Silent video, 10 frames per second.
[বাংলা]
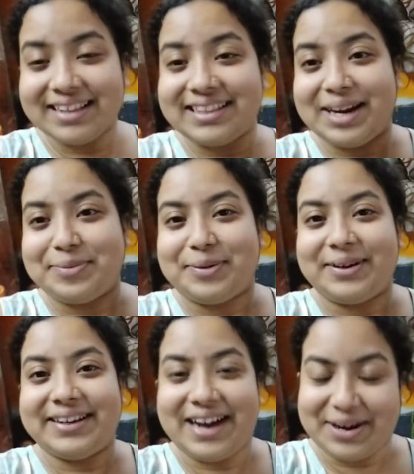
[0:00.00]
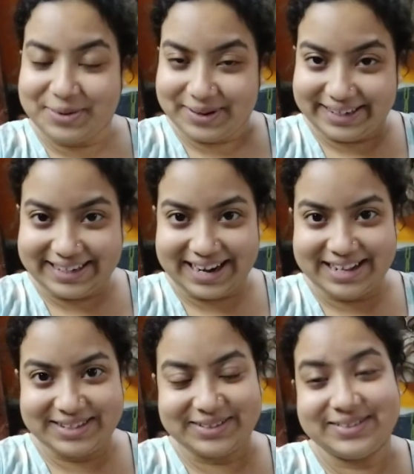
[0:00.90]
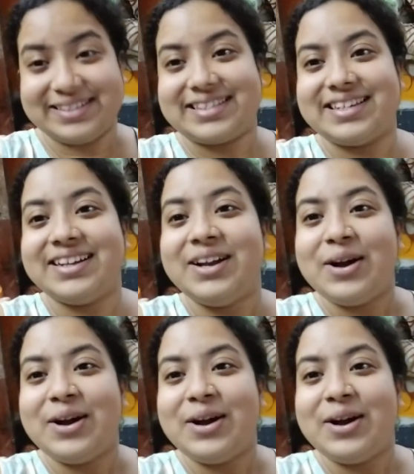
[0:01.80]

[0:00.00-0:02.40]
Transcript: তারপরে আরও অনেক কাজ রয়েছে